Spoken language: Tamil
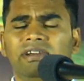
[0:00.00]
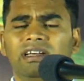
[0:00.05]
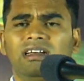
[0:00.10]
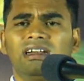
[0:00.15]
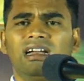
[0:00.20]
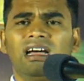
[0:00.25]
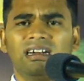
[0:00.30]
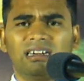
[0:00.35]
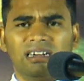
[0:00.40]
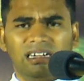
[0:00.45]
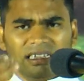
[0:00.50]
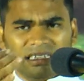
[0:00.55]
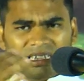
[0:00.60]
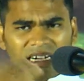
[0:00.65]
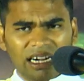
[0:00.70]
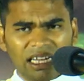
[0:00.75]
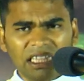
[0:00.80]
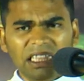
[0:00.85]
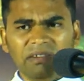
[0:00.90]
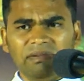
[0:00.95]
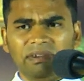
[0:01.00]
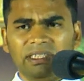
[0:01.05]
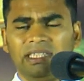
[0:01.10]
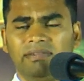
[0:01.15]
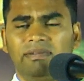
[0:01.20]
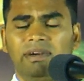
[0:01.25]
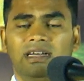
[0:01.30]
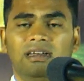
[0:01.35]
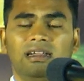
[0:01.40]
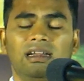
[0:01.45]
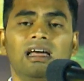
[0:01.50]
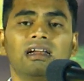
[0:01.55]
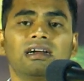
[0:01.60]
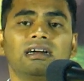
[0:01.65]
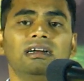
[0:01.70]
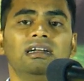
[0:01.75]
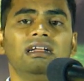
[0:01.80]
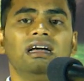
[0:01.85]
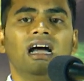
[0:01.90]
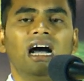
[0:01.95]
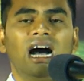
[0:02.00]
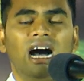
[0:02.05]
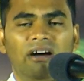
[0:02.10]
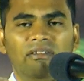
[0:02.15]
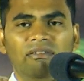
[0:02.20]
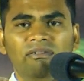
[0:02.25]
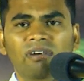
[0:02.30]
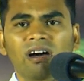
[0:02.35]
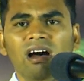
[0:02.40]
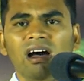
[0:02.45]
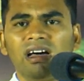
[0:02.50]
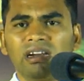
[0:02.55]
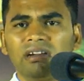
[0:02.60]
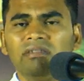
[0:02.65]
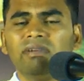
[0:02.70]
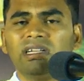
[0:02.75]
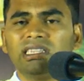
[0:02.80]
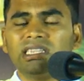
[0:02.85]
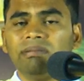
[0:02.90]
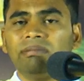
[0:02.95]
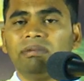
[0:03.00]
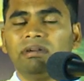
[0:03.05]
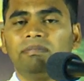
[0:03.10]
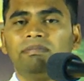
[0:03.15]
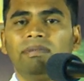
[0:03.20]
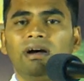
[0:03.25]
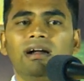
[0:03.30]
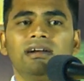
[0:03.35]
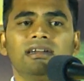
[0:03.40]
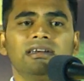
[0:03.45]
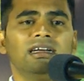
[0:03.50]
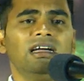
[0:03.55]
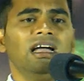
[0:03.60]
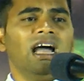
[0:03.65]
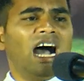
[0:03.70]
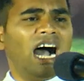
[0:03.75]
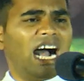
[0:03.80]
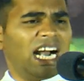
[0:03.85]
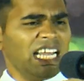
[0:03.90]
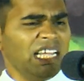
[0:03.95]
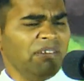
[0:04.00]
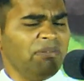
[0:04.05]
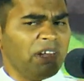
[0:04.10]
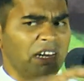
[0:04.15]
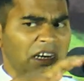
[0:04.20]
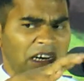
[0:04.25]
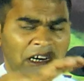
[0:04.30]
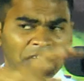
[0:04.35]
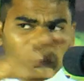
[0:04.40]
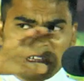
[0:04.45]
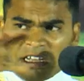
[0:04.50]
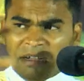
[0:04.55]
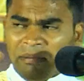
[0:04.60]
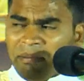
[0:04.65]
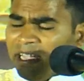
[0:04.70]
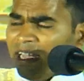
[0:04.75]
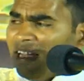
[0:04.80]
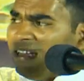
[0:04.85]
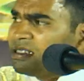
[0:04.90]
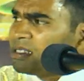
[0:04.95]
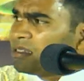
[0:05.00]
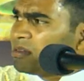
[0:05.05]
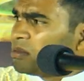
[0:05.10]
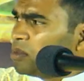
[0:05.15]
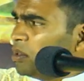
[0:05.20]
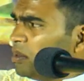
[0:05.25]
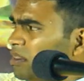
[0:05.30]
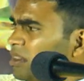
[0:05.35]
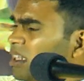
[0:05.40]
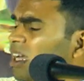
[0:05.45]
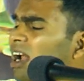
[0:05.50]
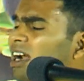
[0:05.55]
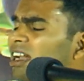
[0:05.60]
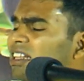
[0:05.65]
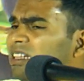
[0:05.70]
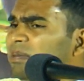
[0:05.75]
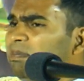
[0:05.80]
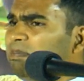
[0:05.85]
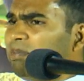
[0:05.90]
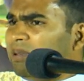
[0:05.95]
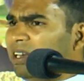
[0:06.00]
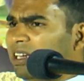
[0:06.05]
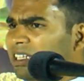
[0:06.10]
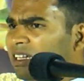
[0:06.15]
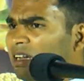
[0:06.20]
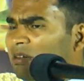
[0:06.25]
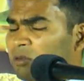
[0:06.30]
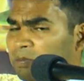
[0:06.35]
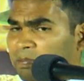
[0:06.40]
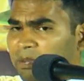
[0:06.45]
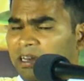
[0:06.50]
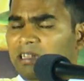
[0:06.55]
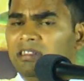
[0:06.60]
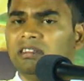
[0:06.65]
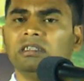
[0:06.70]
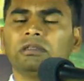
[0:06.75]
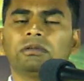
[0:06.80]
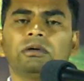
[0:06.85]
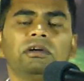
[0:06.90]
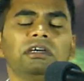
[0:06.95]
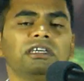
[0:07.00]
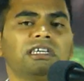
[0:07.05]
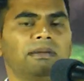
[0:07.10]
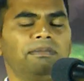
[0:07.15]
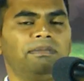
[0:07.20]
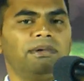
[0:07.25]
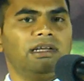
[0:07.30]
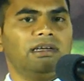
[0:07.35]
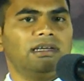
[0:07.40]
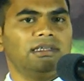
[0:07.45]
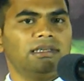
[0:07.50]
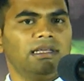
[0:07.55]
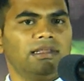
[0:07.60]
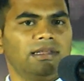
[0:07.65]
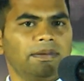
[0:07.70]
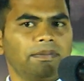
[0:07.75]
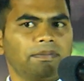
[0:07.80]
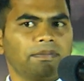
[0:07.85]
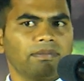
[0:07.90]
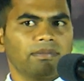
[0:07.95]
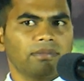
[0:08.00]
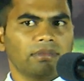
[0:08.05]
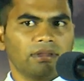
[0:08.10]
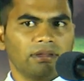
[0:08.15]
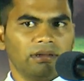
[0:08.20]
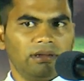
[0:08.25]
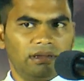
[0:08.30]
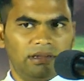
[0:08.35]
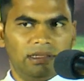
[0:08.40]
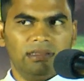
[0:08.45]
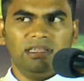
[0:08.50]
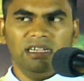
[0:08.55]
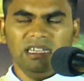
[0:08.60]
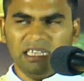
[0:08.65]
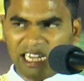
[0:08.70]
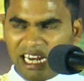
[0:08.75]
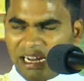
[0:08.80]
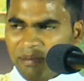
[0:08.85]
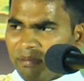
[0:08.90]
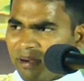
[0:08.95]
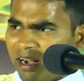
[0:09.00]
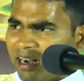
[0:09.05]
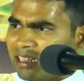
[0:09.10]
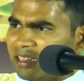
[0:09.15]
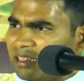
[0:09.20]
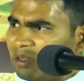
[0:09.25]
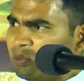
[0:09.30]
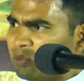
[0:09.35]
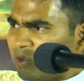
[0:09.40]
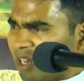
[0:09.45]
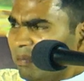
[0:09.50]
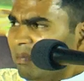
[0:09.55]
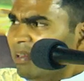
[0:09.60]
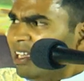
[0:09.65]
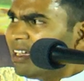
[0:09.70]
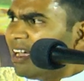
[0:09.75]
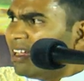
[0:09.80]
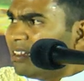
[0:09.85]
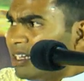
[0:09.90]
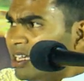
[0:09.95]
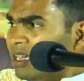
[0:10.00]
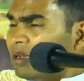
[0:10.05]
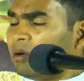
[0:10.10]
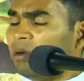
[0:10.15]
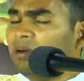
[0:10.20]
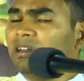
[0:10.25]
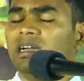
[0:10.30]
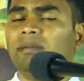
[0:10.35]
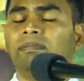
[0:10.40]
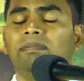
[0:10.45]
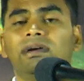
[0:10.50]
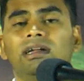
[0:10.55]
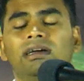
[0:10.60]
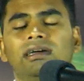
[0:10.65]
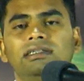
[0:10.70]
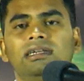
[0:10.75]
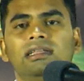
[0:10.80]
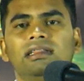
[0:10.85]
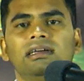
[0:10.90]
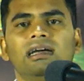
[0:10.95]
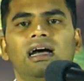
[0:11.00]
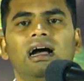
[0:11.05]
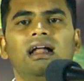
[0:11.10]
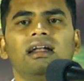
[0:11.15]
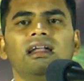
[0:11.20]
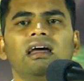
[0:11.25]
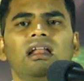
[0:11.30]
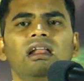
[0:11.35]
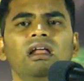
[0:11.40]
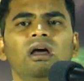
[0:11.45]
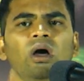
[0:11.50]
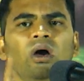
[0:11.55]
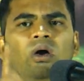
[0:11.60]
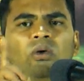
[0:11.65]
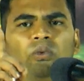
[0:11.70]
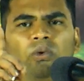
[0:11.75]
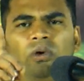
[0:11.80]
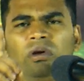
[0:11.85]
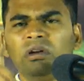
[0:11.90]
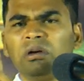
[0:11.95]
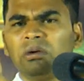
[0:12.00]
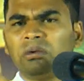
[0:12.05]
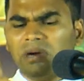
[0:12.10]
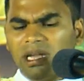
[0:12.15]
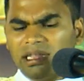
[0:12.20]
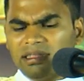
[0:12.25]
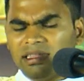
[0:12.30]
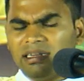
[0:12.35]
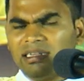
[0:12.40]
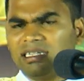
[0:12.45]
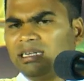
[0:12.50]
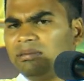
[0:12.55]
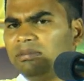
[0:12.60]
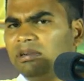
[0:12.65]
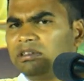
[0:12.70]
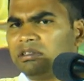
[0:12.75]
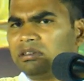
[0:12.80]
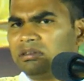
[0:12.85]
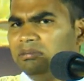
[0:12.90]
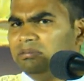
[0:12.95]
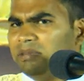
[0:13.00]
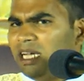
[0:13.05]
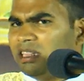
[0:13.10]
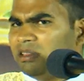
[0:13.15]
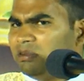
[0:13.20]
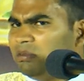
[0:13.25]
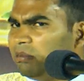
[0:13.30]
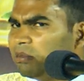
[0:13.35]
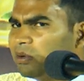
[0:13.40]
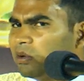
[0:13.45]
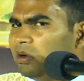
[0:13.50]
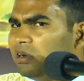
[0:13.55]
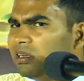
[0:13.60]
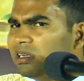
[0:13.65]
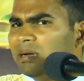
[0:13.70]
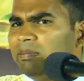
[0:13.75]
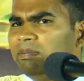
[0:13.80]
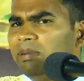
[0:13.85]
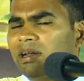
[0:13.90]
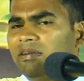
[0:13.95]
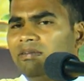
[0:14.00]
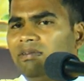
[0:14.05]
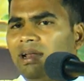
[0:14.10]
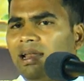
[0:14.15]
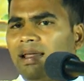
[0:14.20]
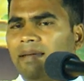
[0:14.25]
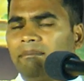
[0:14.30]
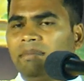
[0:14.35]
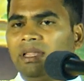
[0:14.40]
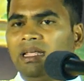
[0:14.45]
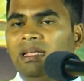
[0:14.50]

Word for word: விடுகிறார்கள் கடந்து வந்து விடுகிறார்கள் அவ்வாறு வந்த பிற்பாடு அனைவர்களுக்குமே சொத்தானது பிரிக்க பிரித்து கொடுக்கப்படுகின்றது அந்த நிலமானது உடமையாக்கி கொடுக்கப்படுகின்றது ஆனால் ஒரு குலத்திற்கு மட்டும் எதுவும் கொடுக்கப்படவில்லை